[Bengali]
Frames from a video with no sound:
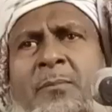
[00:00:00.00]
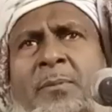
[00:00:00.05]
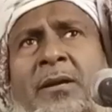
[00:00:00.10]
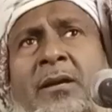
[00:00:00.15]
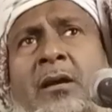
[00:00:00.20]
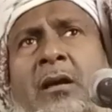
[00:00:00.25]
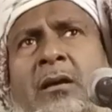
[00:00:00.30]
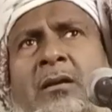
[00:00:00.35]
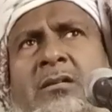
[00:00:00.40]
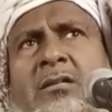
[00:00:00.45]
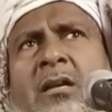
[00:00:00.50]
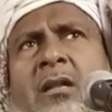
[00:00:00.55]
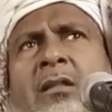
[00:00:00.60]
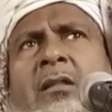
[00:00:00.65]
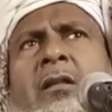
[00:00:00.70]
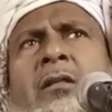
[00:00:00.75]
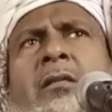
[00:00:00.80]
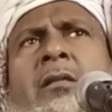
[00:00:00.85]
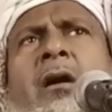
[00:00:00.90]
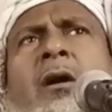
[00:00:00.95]
আপনার নবী
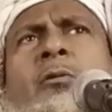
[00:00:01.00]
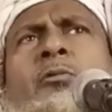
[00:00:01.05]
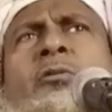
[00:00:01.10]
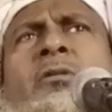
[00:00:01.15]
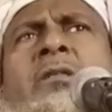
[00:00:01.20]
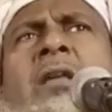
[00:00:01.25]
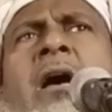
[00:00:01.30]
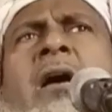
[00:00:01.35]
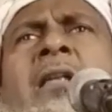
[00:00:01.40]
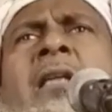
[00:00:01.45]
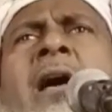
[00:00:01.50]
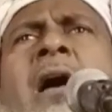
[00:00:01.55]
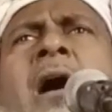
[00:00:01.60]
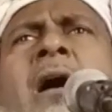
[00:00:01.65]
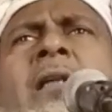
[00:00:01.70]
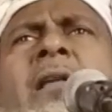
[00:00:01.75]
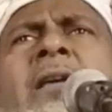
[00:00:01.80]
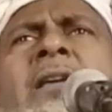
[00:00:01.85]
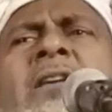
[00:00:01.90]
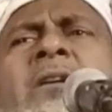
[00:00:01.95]
সাল্লাহ
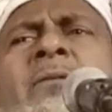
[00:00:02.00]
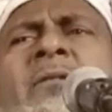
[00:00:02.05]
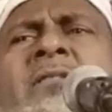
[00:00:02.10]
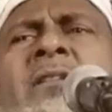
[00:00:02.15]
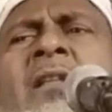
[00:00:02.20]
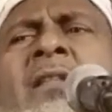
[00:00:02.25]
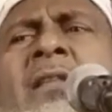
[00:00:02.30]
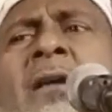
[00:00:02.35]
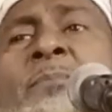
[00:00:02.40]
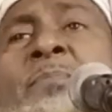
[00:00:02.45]
তালা আলাইহি